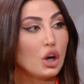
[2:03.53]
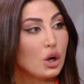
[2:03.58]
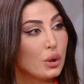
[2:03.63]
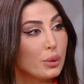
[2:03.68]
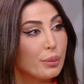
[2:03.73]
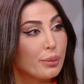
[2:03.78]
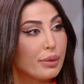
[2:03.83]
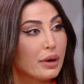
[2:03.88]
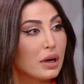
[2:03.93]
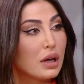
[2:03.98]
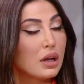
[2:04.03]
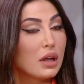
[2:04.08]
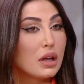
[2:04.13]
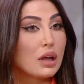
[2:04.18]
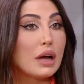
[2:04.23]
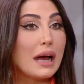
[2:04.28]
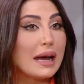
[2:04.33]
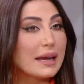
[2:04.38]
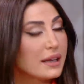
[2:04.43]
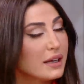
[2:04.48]
حب
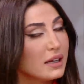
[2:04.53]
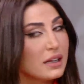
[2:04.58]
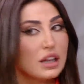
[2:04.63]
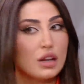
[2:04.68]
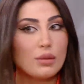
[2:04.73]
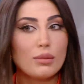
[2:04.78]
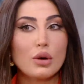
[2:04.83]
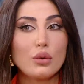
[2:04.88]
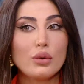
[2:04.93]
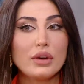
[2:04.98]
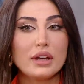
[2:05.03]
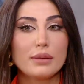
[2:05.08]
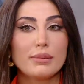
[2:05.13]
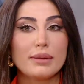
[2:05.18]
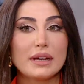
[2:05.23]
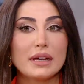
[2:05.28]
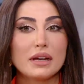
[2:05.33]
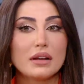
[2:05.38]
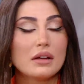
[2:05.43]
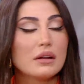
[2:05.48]
اكيد الموهبه
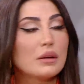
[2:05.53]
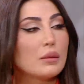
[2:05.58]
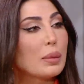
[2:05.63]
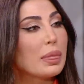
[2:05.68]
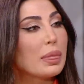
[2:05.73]
ناس مو